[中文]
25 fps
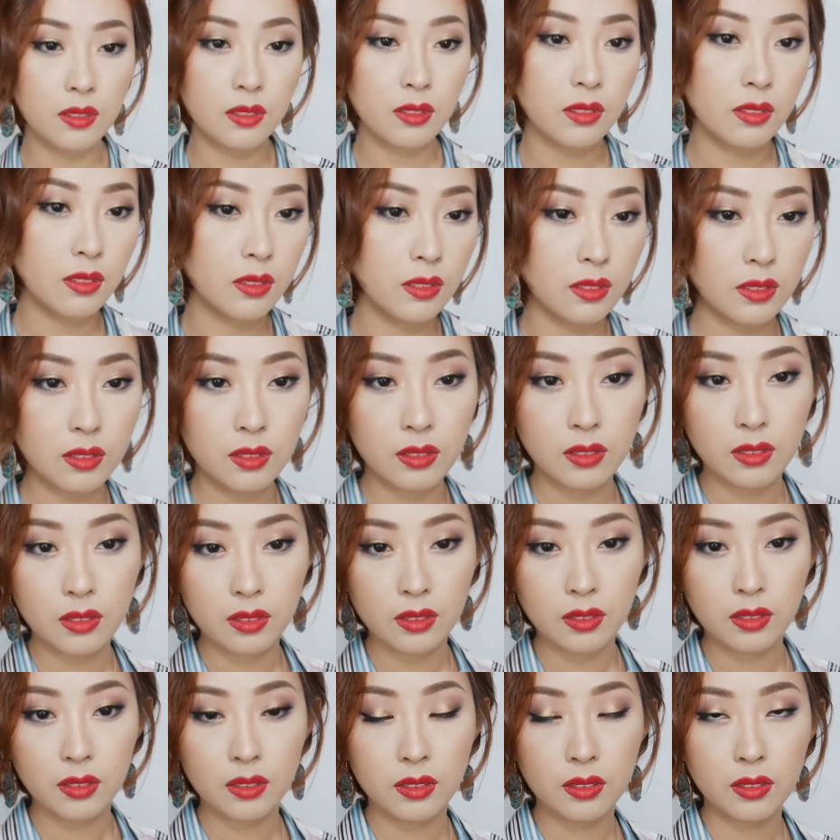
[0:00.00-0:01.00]
觉得自己的颜
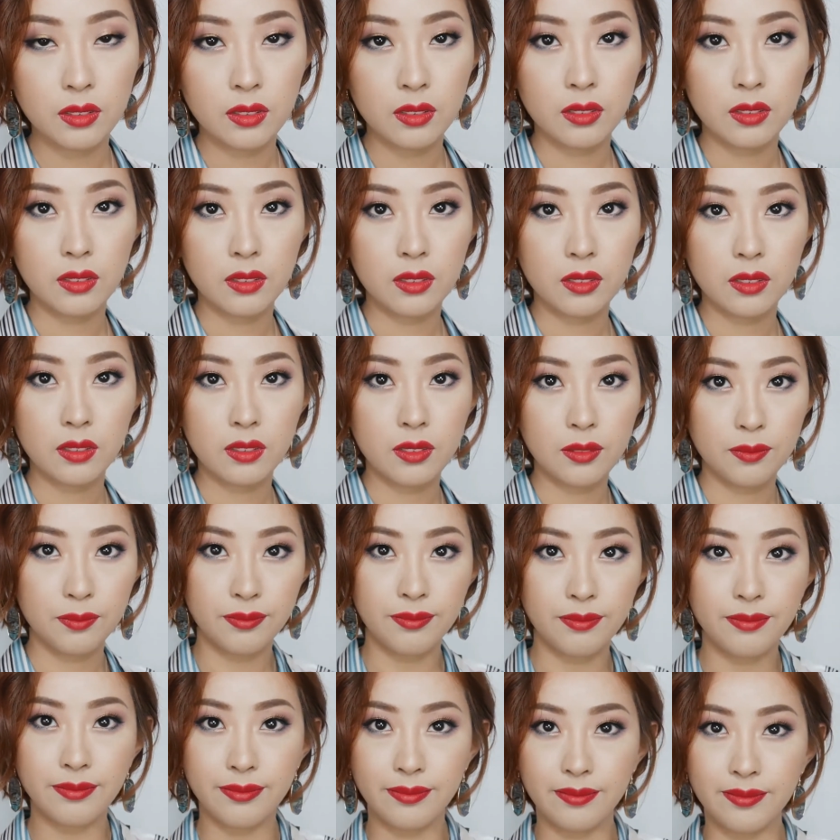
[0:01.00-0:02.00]
值都有提高，
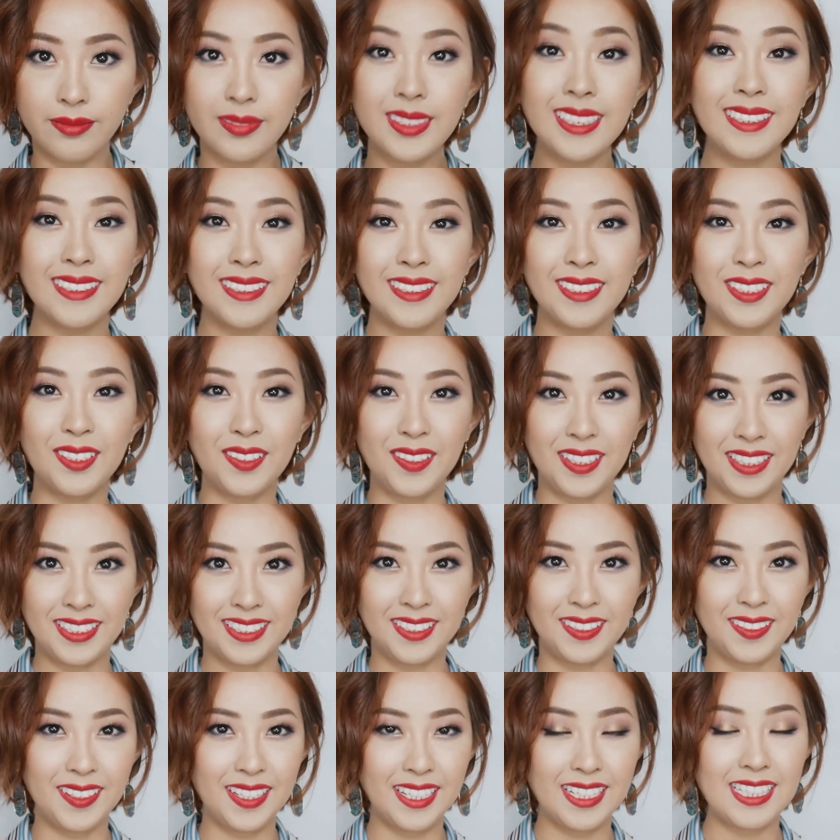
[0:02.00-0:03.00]
嗯。喜欢喜
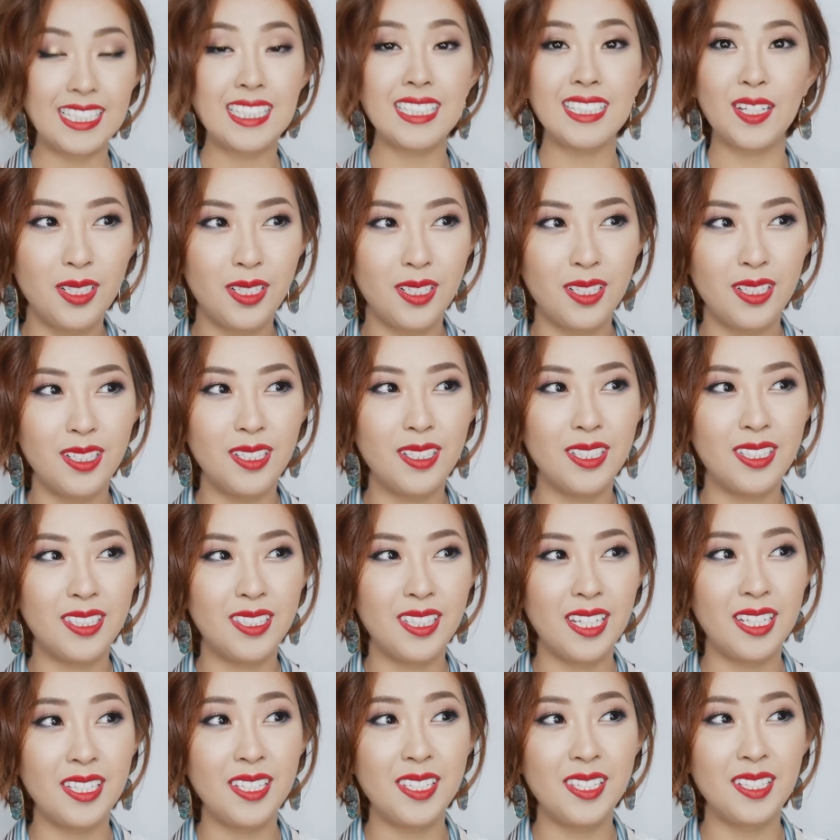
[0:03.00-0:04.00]
欢，确实是
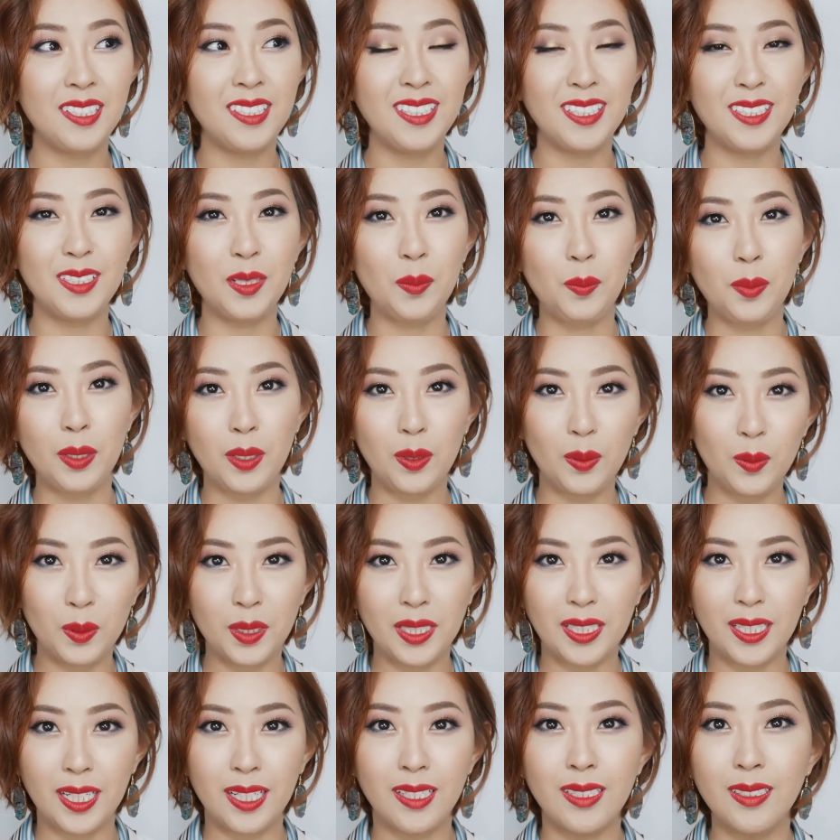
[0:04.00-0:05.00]
先经历了变
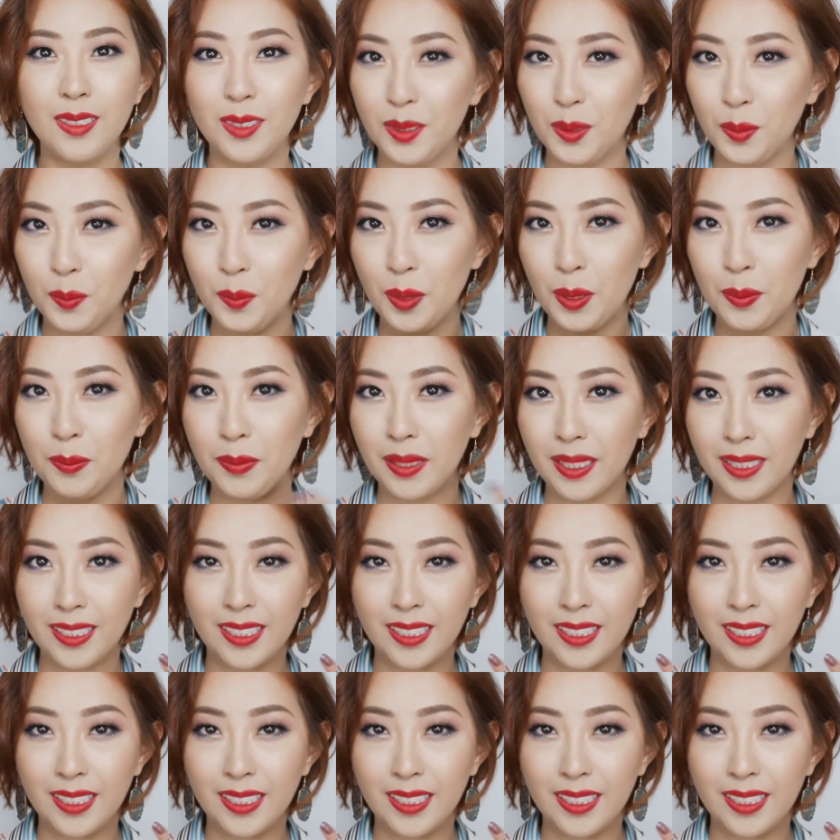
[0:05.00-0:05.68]
贵，然后又变美